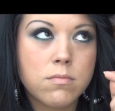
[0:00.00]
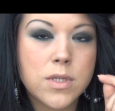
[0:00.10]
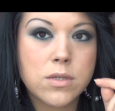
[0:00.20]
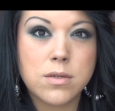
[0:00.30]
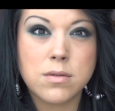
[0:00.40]

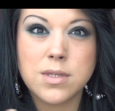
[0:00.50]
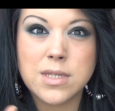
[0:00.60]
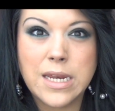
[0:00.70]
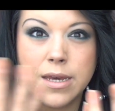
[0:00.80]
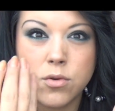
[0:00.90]
Parce que
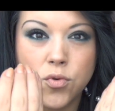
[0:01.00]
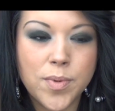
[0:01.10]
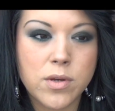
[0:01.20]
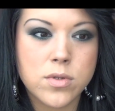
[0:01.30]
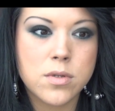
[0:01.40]
ça les
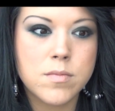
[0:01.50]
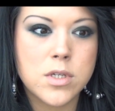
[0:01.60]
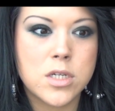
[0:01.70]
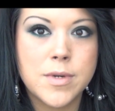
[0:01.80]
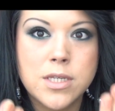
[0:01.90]
regroupait ensemble, mais
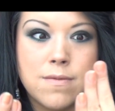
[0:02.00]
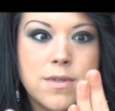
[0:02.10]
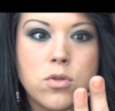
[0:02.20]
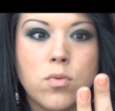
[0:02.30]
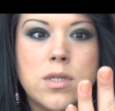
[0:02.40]
je sais pas, ça
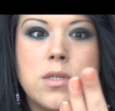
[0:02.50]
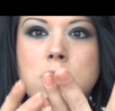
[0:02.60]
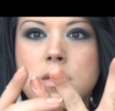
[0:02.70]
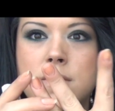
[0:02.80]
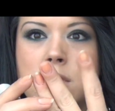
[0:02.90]
faisait trois
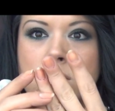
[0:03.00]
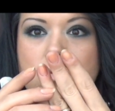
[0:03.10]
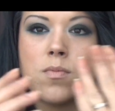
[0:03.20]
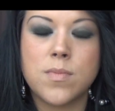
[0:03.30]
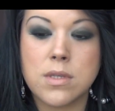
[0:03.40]
cils, ça faisait un
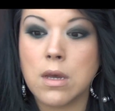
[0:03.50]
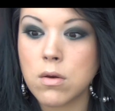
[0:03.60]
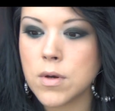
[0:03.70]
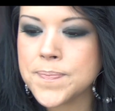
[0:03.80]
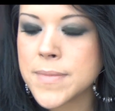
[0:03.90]
truc bizarre
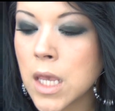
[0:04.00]
quoi.